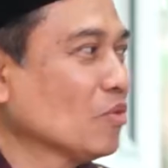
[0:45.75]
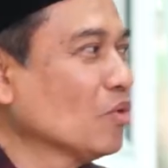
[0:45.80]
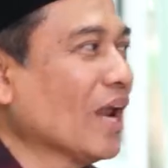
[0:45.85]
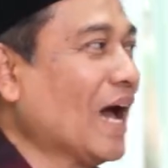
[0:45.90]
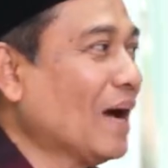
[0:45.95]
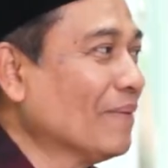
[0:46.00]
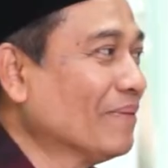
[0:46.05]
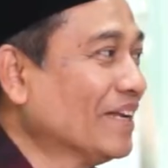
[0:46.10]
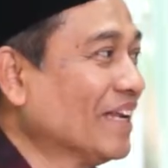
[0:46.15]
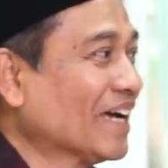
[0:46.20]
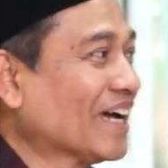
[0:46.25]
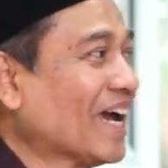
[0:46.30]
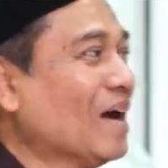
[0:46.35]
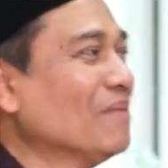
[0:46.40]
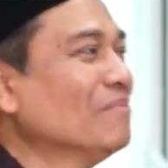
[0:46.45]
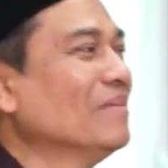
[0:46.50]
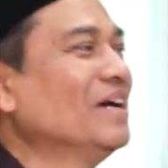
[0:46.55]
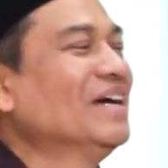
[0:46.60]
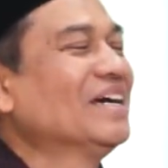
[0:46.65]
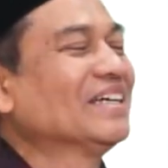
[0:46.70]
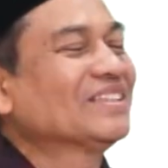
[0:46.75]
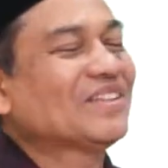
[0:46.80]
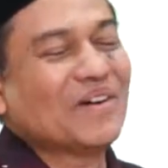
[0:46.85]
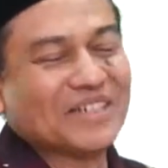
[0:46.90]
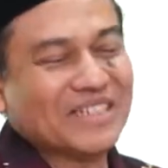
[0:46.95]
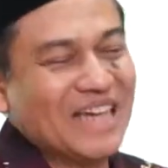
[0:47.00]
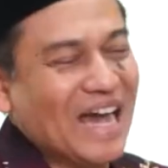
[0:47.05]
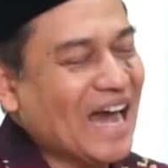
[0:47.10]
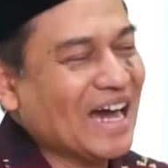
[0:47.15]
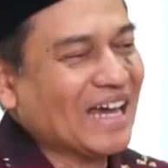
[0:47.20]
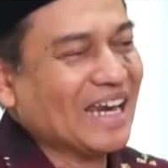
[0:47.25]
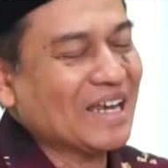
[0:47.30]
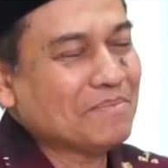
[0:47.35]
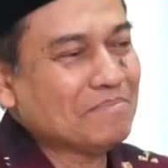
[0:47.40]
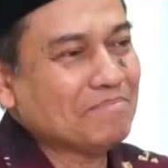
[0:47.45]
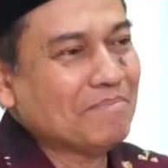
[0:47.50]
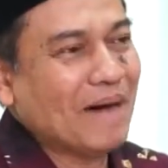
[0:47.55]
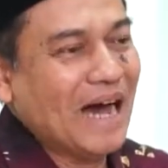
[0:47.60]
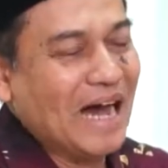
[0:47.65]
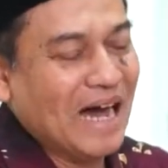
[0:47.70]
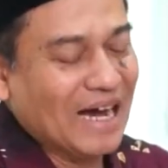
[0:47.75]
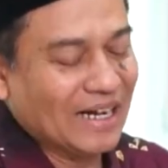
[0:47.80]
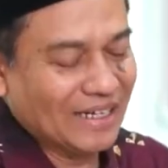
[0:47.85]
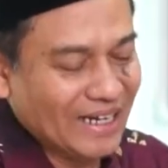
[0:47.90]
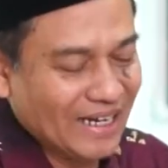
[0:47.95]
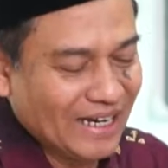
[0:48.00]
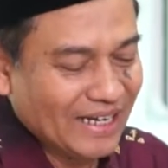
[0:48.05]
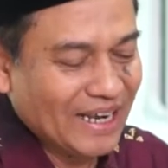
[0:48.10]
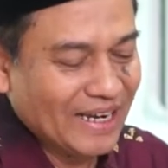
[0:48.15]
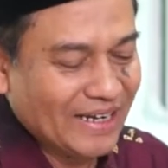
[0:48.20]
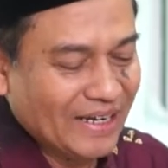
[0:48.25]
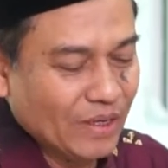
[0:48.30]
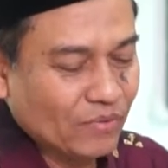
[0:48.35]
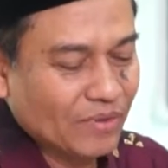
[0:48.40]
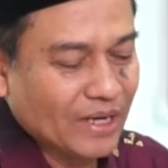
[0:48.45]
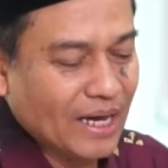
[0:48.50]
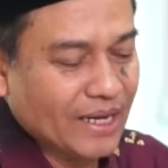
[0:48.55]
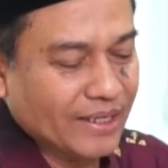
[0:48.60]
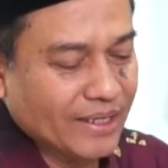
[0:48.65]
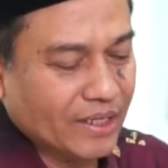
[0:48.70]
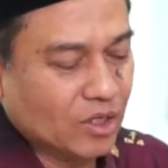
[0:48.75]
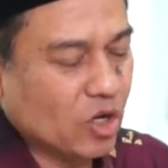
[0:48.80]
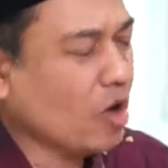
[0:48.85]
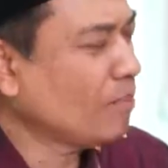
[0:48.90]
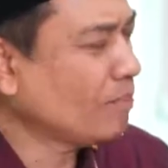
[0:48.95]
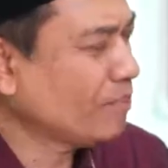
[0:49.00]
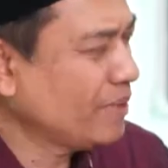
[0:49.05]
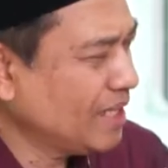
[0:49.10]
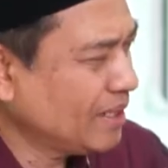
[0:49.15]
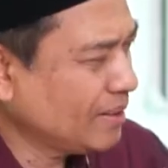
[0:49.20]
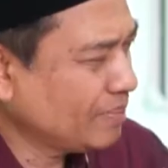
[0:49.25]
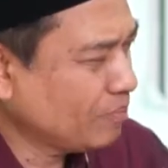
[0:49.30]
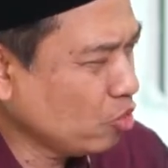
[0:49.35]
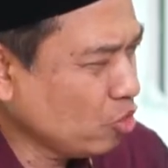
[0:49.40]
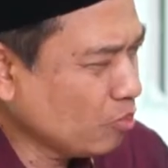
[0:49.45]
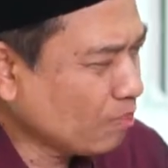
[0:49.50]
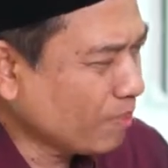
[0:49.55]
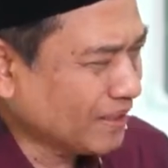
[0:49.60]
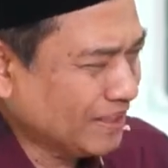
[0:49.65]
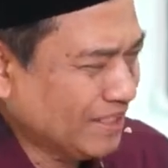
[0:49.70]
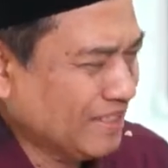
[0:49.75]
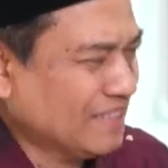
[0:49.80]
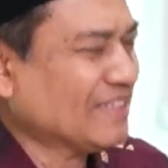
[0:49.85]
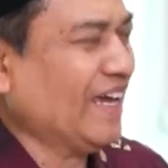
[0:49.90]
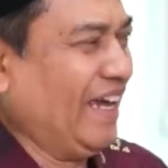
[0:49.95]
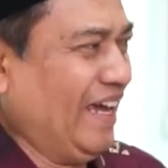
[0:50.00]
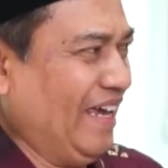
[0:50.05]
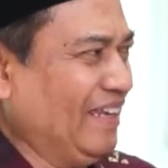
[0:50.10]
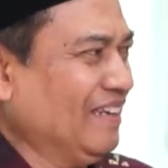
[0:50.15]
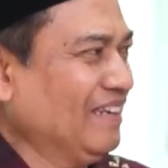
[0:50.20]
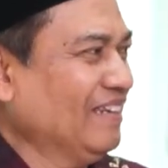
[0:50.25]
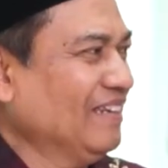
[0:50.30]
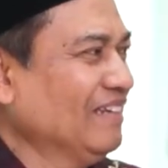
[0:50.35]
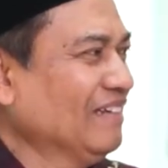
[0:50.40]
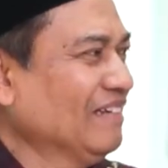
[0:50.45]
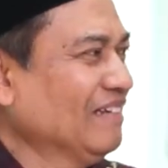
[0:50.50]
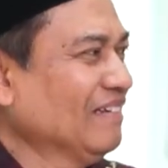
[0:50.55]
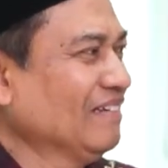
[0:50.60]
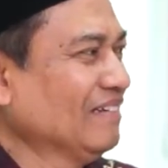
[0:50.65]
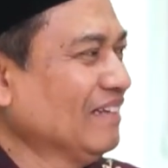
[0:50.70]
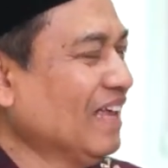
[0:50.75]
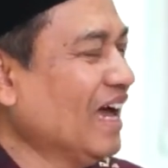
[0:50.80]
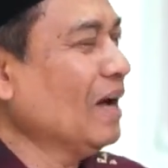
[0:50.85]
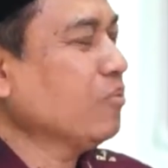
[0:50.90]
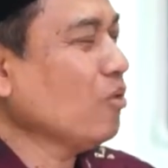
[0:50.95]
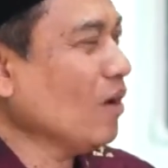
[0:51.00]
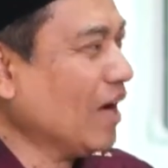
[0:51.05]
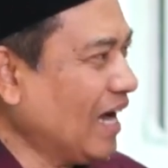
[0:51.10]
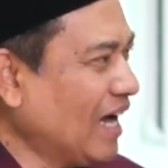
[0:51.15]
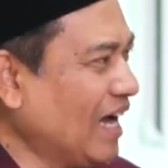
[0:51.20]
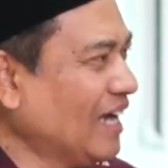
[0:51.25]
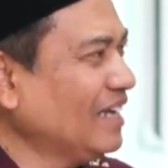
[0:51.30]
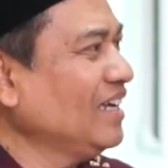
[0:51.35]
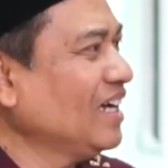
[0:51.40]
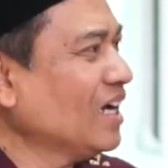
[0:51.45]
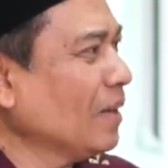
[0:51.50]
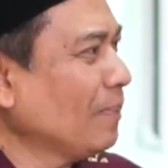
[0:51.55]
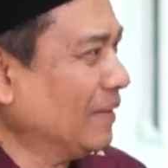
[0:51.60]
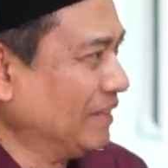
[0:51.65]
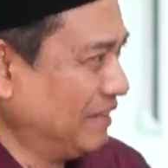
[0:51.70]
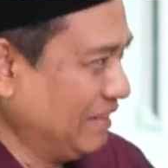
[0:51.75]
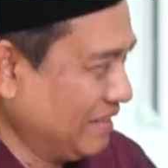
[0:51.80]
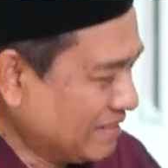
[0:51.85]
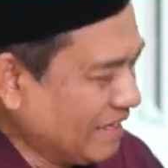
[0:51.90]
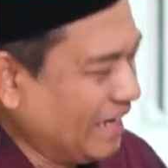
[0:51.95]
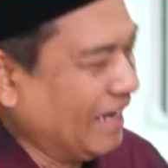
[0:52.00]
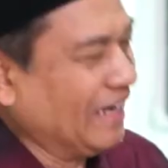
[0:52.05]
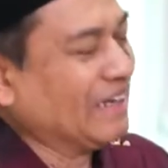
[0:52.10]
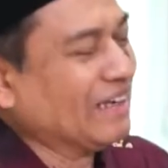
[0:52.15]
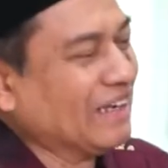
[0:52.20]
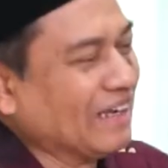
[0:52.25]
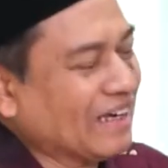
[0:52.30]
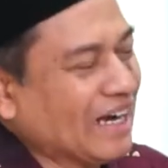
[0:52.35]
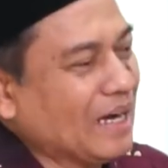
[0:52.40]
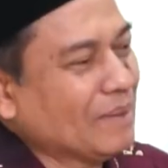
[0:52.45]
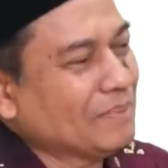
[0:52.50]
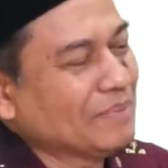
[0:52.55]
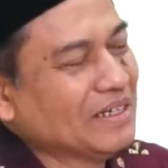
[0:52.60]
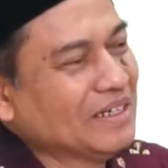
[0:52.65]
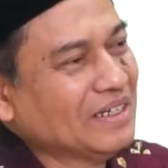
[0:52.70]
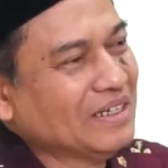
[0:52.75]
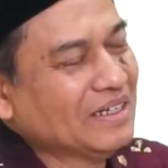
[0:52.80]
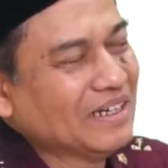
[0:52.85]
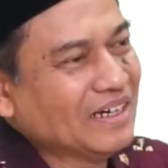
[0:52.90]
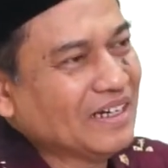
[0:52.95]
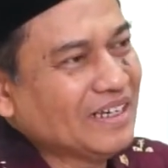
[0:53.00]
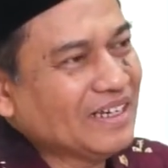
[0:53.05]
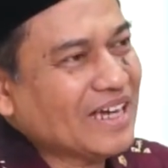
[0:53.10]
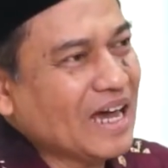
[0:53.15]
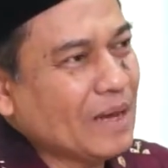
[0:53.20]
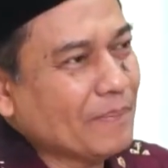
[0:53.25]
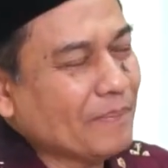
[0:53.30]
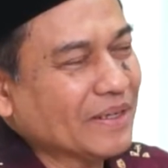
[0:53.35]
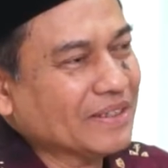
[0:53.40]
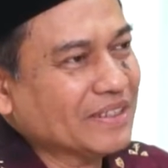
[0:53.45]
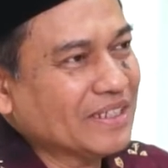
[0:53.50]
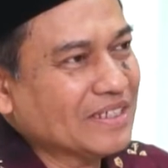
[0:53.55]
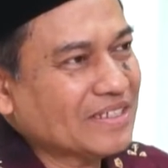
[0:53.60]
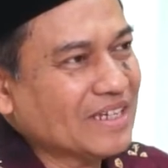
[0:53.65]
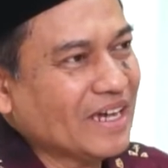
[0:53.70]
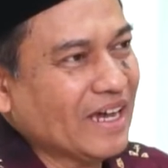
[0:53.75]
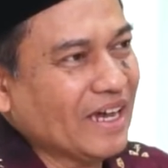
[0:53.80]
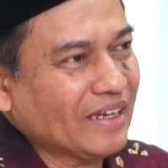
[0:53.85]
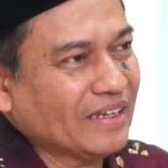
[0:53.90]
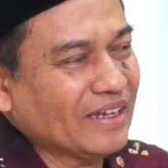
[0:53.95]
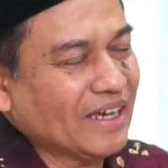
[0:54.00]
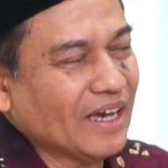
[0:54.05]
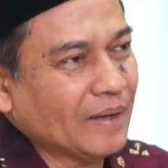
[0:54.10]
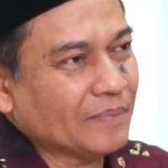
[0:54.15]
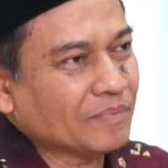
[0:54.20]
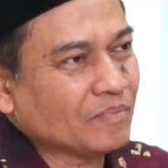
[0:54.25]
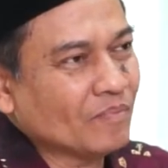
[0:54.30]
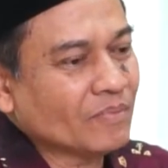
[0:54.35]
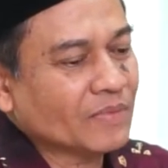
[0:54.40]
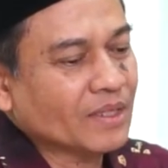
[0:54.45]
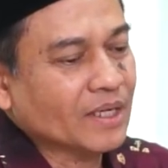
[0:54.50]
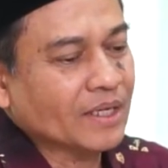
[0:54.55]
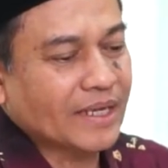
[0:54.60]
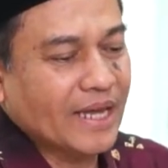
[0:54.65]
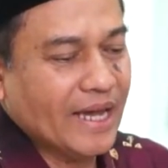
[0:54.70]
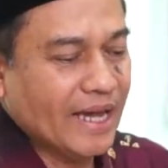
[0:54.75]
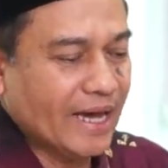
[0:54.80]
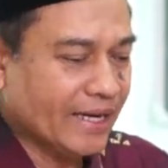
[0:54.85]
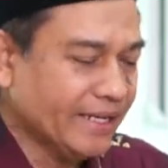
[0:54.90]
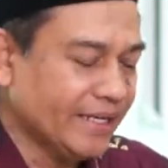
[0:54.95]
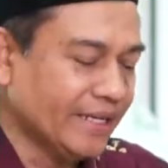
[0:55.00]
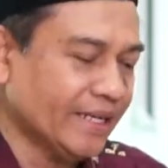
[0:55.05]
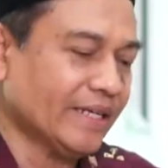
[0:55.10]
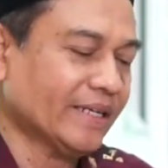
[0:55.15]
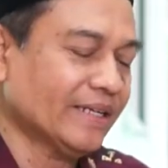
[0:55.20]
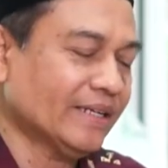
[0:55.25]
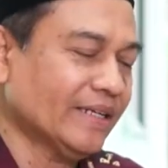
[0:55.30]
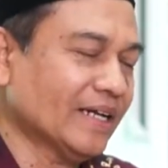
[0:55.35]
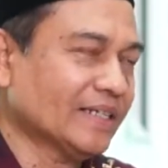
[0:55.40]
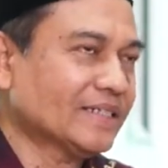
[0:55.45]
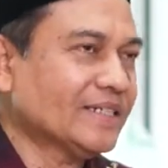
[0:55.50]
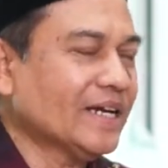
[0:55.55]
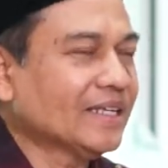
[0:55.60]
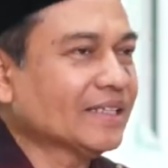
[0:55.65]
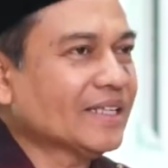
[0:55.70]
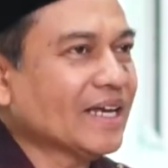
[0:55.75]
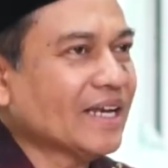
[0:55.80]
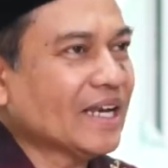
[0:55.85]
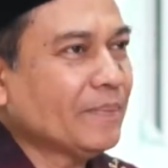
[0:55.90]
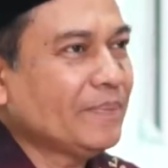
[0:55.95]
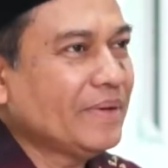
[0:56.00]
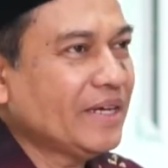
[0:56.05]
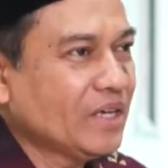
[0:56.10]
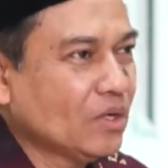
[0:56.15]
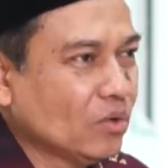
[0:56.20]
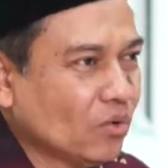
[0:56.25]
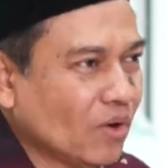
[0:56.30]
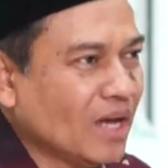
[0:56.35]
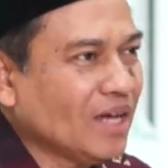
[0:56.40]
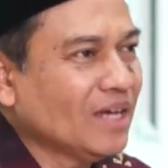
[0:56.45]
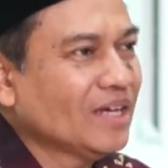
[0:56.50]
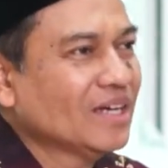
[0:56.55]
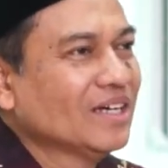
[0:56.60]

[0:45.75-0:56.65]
บกุหลาบแล้วนะครับต้องยากลำบากในขณะเดียวกันเนี่ยก็มีผู้ปฏิเสธนะพวกอาร์ตนี่ก็ปฏิเสธนะครับอันนี้การปฏิเสธเนี่ยในอดีตอย่างเช่นท่านนบีนัว